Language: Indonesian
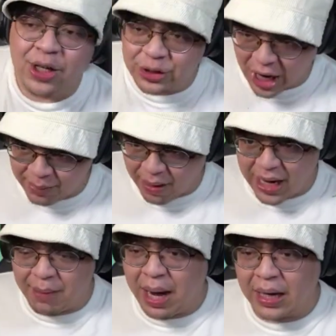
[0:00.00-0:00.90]
jangan
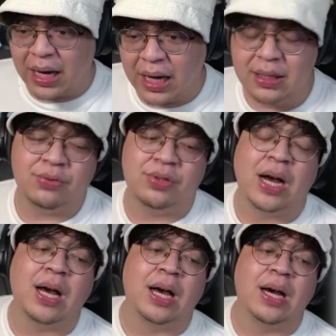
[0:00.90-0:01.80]
marah-marah gitu
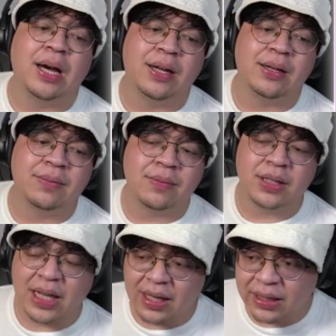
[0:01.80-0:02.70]
jangan
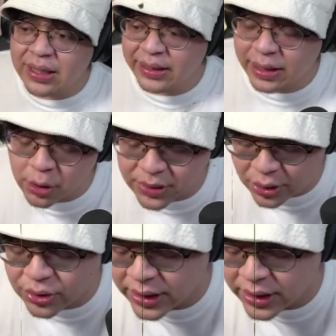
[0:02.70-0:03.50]
kita kita kita jawab serius aja guys